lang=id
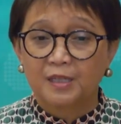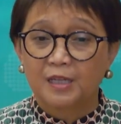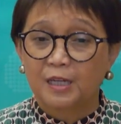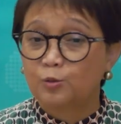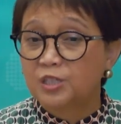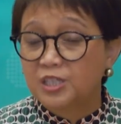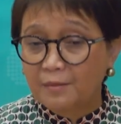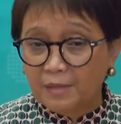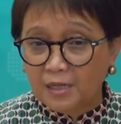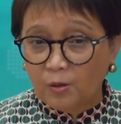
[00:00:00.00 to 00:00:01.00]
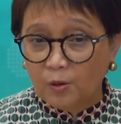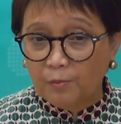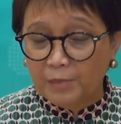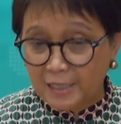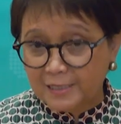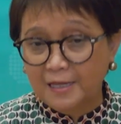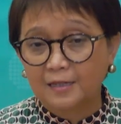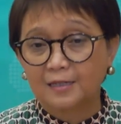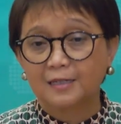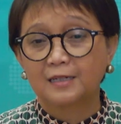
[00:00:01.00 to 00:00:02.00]
Indonesia mendesak
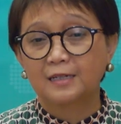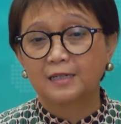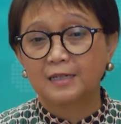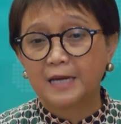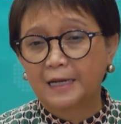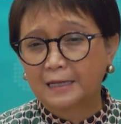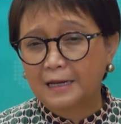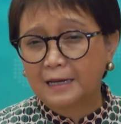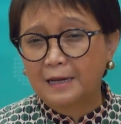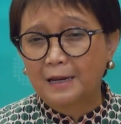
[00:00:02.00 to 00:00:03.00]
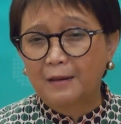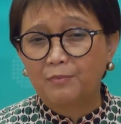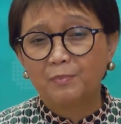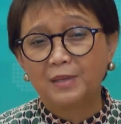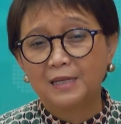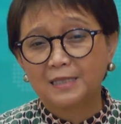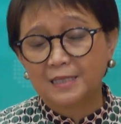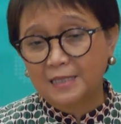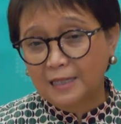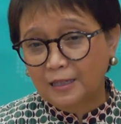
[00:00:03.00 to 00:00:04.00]
negara pemilik
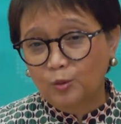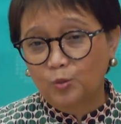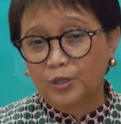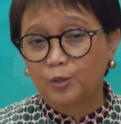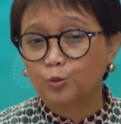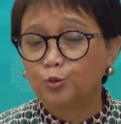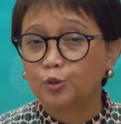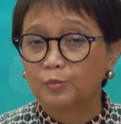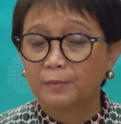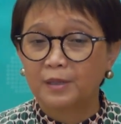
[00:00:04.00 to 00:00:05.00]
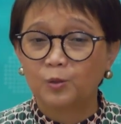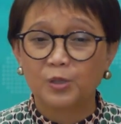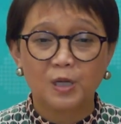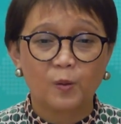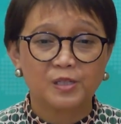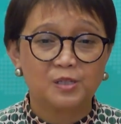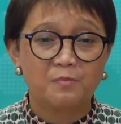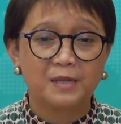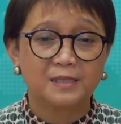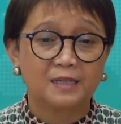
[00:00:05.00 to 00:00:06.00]
senjata nuklir untuk memenuhi
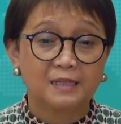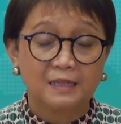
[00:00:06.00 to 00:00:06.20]
kewajibannya,